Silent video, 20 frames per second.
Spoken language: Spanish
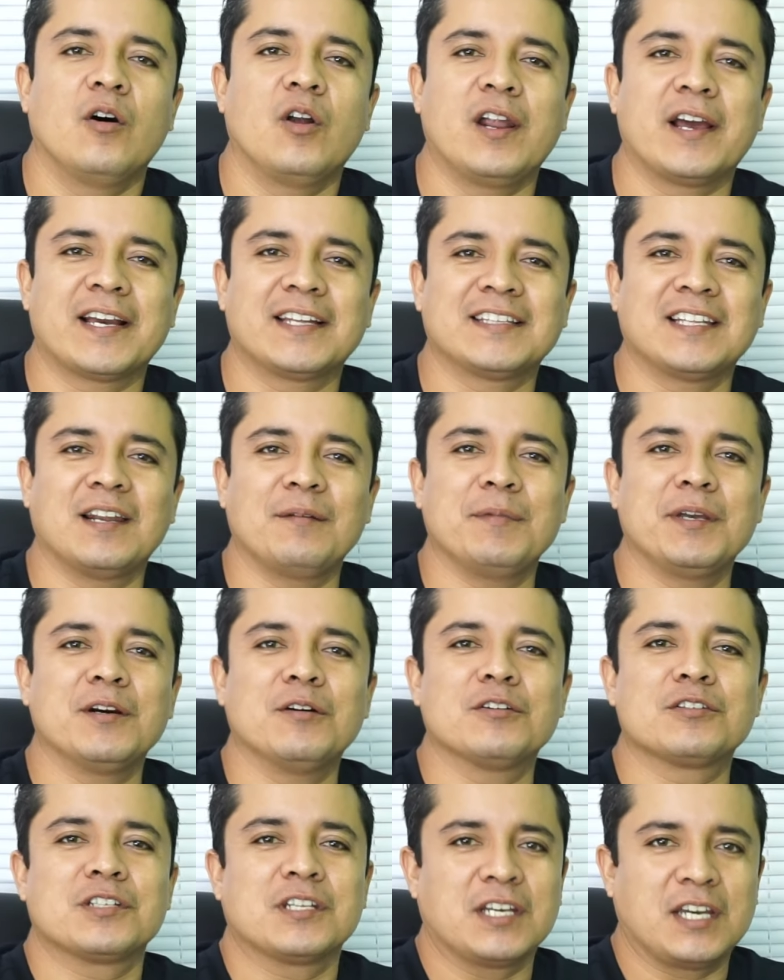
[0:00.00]
Hola, ¿qué tal
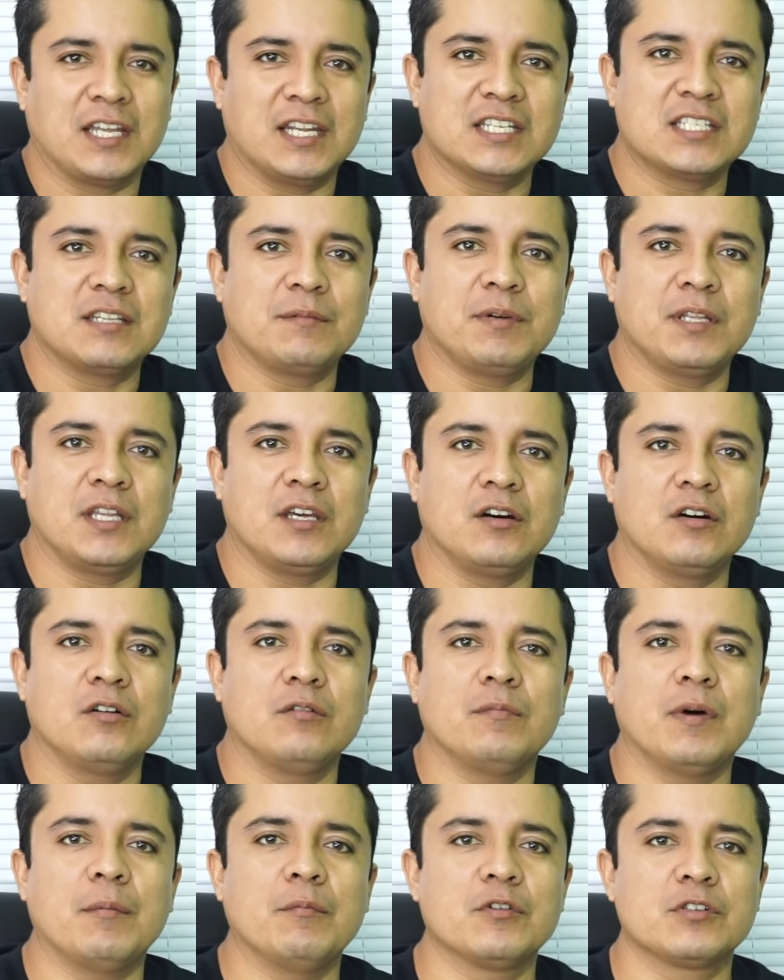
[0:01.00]
amigos? En este
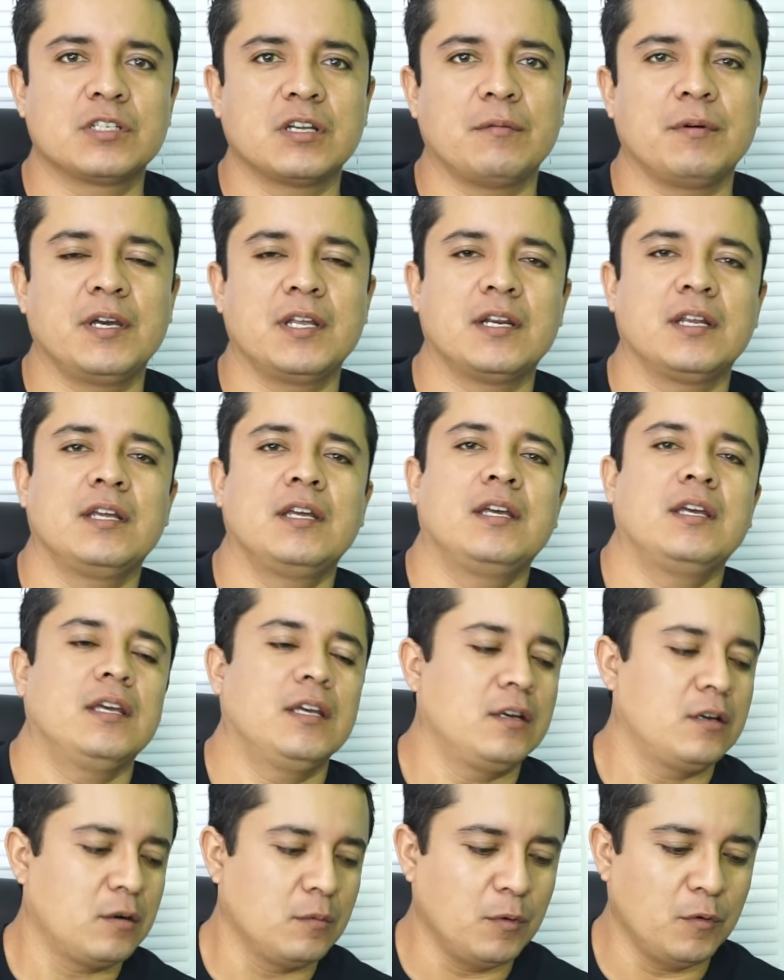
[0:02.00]
video vamos a ver
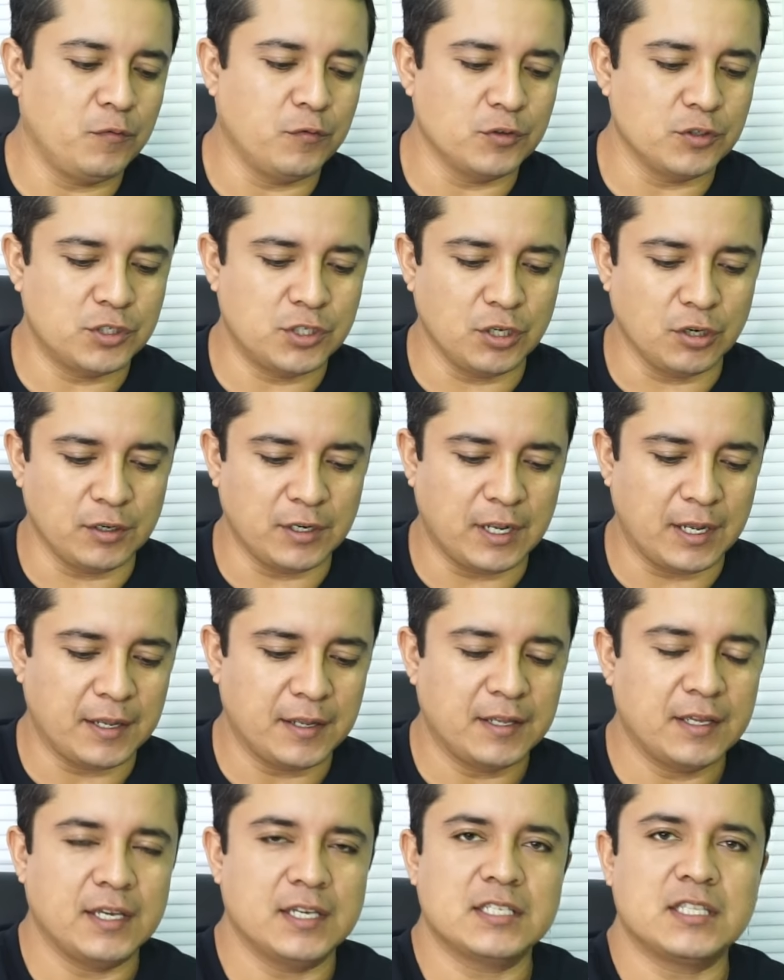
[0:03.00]
cómo
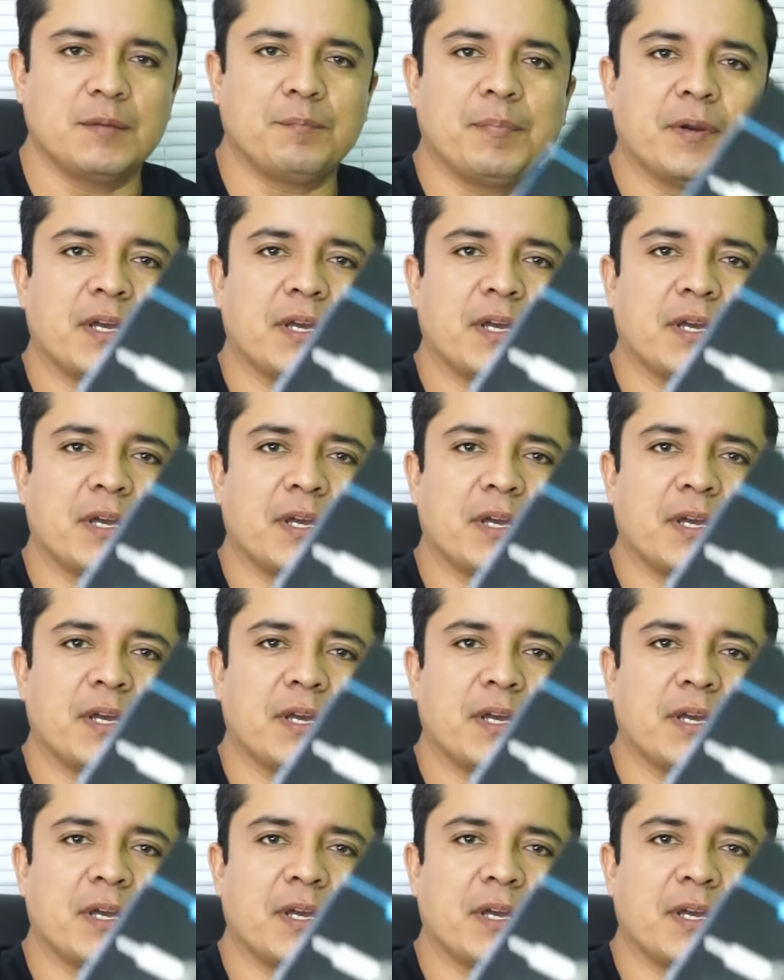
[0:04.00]
funciona este